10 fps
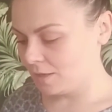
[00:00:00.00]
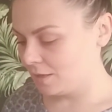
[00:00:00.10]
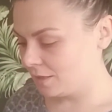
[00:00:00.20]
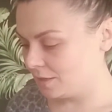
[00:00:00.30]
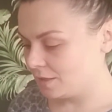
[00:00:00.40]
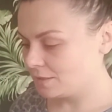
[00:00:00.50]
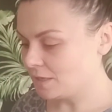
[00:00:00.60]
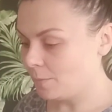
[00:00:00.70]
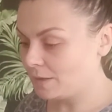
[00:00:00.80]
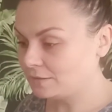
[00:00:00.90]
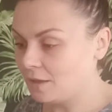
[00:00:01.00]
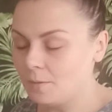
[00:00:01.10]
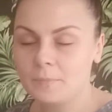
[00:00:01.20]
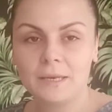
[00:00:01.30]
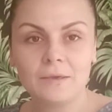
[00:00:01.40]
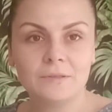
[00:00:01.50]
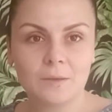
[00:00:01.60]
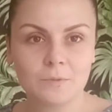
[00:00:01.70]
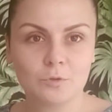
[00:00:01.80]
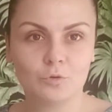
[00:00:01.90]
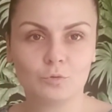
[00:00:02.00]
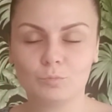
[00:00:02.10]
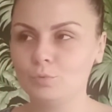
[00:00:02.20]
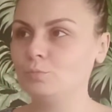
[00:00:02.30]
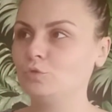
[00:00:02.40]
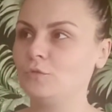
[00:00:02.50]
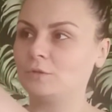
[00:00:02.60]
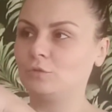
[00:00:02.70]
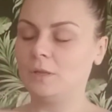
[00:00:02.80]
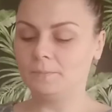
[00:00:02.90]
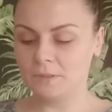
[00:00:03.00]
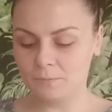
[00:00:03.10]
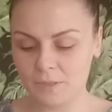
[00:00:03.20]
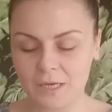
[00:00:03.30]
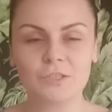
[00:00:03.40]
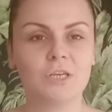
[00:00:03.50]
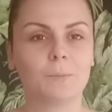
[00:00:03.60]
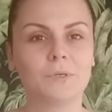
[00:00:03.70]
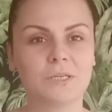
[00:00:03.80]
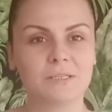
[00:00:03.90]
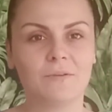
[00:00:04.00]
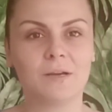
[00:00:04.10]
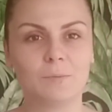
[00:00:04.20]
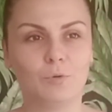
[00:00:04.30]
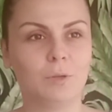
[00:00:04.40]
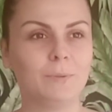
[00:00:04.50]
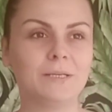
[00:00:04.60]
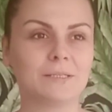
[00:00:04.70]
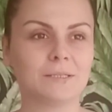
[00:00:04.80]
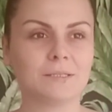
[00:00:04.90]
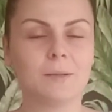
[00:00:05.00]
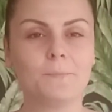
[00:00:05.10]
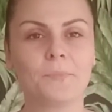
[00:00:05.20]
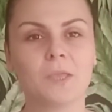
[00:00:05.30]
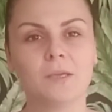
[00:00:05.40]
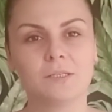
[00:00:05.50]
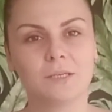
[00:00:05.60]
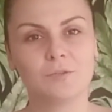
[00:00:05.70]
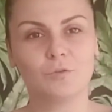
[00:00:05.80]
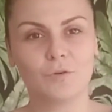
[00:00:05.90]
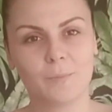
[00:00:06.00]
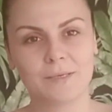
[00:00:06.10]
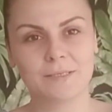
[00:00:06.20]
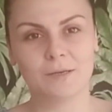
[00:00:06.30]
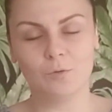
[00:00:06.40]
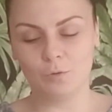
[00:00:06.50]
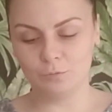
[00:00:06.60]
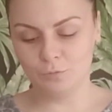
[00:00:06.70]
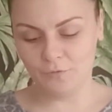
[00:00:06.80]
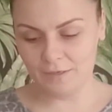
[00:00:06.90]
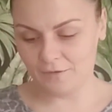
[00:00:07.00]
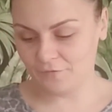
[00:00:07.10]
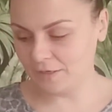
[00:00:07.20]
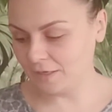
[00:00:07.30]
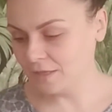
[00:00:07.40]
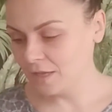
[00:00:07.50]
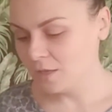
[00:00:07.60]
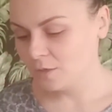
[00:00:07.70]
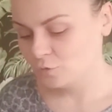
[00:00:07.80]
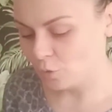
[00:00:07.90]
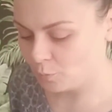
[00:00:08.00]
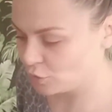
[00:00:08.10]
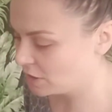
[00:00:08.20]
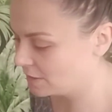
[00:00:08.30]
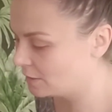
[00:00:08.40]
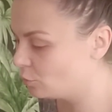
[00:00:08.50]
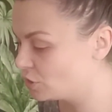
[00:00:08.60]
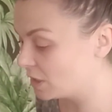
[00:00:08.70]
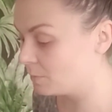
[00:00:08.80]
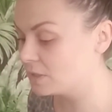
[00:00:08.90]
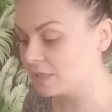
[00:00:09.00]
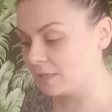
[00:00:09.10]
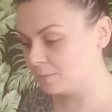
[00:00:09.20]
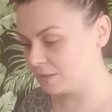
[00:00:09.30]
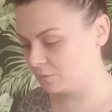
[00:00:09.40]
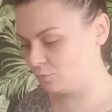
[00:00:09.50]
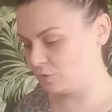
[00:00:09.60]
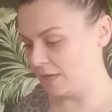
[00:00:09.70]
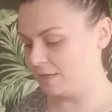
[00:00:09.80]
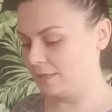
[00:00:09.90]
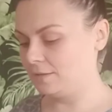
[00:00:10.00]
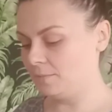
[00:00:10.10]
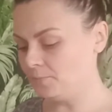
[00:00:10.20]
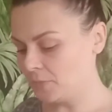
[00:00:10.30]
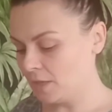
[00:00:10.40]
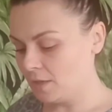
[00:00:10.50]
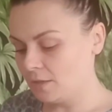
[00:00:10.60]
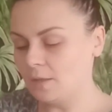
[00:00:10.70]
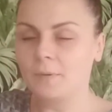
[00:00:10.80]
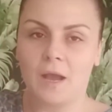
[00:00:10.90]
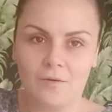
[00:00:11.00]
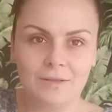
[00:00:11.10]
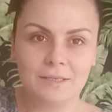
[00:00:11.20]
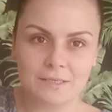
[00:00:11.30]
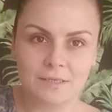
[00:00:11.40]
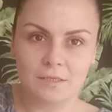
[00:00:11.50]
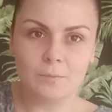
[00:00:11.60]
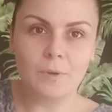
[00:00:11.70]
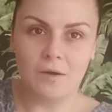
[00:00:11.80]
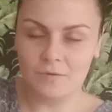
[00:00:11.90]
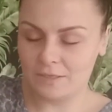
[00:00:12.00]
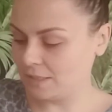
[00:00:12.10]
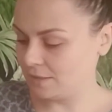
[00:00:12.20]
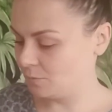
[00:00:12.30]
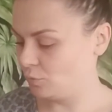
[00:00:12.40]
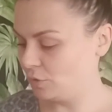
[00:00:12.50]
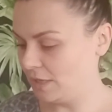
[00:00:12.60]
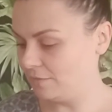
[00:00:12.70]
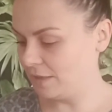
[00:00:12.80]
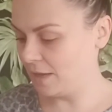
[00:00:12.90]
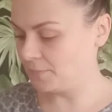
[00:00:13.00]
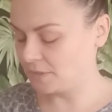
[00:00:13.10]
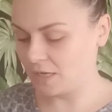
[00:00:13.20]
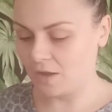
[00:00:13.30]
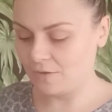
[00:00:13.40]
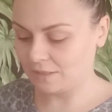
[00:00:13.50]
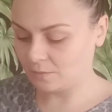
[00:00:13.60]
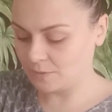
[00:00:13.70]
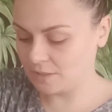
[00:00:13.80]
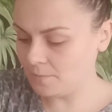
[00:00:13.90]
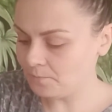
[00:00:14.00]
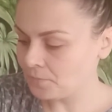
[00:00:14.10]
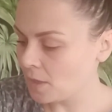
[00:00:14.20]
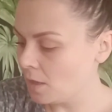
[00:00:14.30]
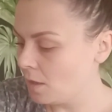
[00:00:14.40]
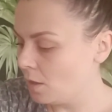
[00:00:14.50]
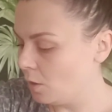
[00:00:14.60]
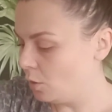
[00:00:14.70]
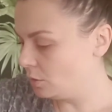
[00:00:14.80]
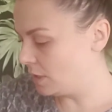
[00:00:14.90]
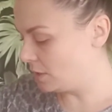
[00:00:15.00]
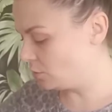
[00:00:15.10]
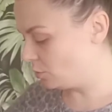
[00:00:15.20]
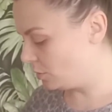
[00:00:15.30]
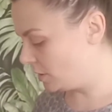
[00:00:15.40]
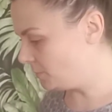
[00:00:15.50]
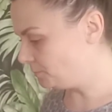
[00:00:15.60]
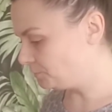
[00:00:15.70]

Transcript: Ee, sabahtan beri ev temizliyorum. Bu mutfak dolapların birkaç çekmecesi vardı böyle bilirsiniz. İşte sofra bezlerinin olduğu falan filan çöp poşetleri. O çekmecelerimi düzenledim. kahvaltı hazırladım. Kahvaltı ettik. Bugün evde yaptık kahvaltımızı. Ondan sonra